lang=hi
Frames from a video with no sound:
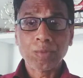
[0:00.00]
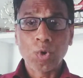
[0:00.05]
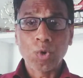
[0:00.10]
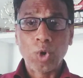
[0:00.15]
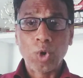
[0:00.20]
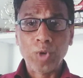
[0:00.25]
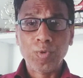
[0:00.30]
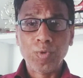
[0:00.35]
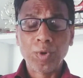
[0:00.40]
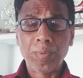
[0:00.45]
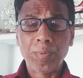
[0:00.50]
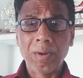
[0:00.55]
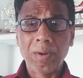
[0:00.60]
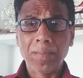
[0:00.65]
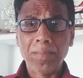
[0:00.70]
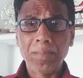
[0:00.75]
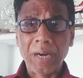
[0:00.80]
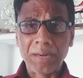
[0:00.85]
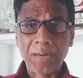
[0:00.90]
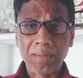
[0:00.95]
हॉलीवुड
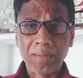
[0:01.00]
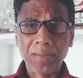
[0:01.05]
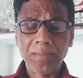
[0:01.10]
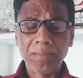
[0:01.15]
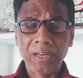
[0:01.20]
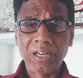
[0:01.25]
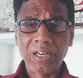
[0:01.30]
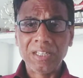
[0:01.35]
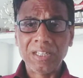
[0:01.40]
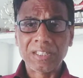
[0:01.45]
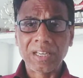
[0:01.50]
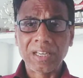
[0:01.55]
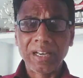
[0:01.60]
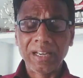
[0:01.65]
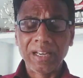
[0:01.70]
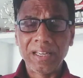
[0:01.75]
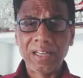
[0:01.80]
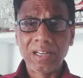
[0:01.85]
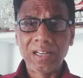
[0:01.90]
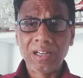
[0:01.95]
फिल्म बैटमैन भी रिलीज की
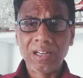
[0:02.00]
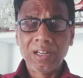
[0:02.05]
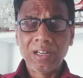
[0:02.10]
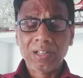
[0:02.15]
गई है